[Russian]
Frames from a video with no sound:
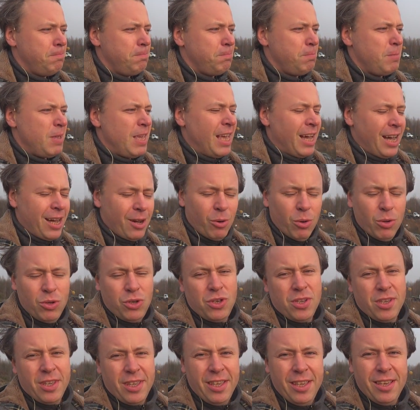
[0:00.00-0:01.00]
я
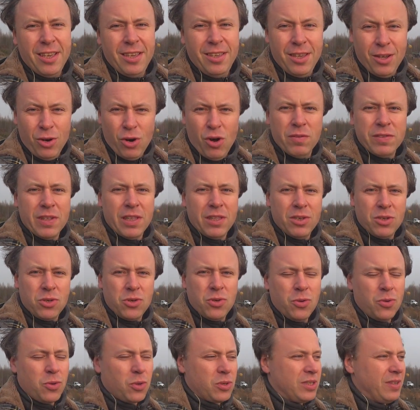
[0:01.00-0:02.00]
очень неровно
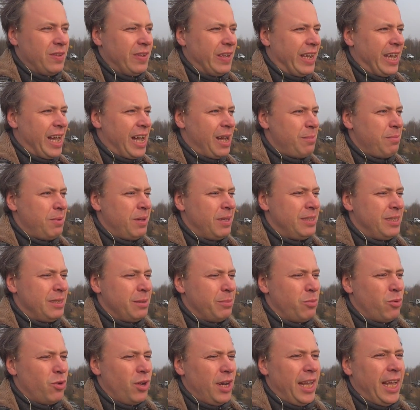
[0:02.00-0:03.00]
дышу грузовикам,
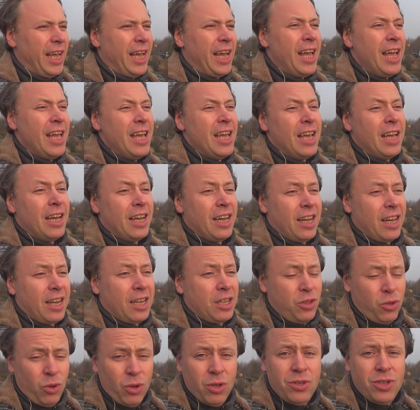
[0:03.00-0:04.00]
тем более э,
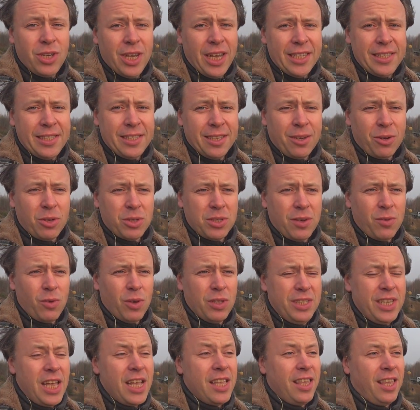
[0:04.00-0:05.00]
к той части
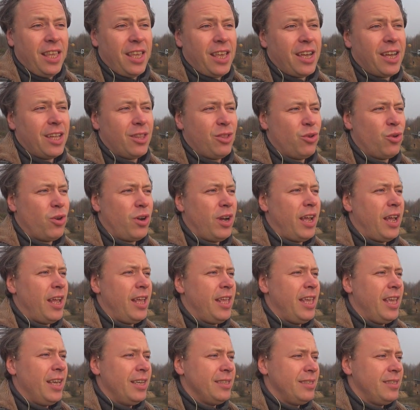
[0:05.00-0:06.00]
грузовой техники, которая
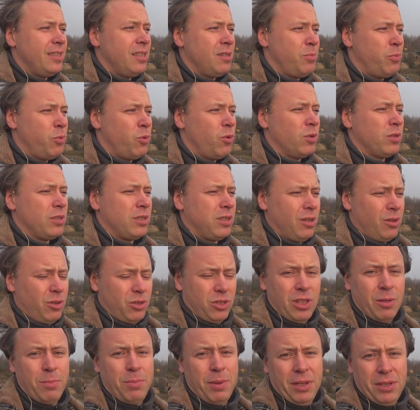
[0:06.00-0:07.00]
ездит по
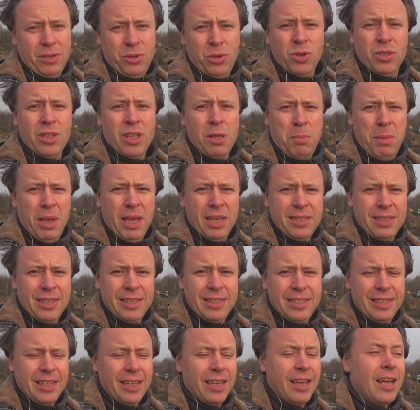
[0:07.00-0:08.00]
сложной пересеченной
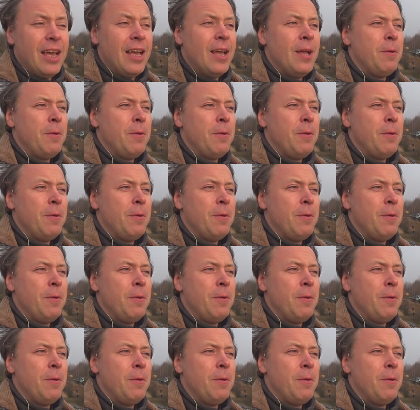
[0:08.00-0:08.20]
местности.